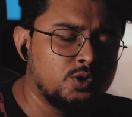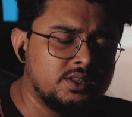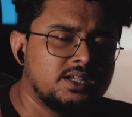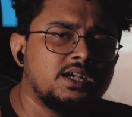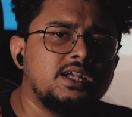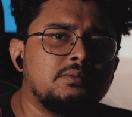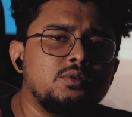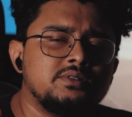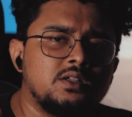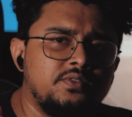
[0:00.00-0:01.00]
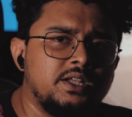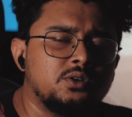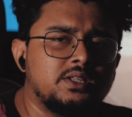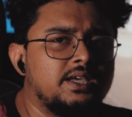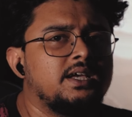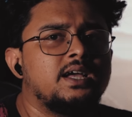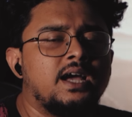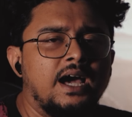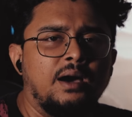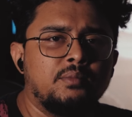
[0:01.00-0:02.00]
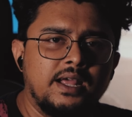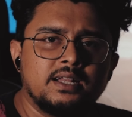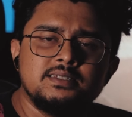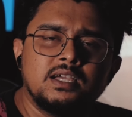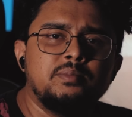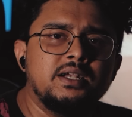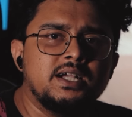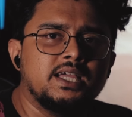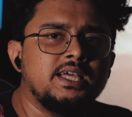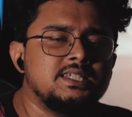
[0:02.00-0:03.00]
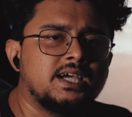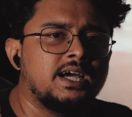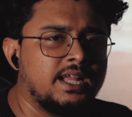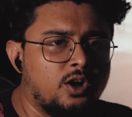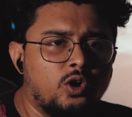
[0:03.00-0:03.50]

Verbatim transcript: প্রত্যেকটা টিডাব্লিউএস এর ভিডিওতেই আমরা একটা সেগমেন্ট রাখি যেখানে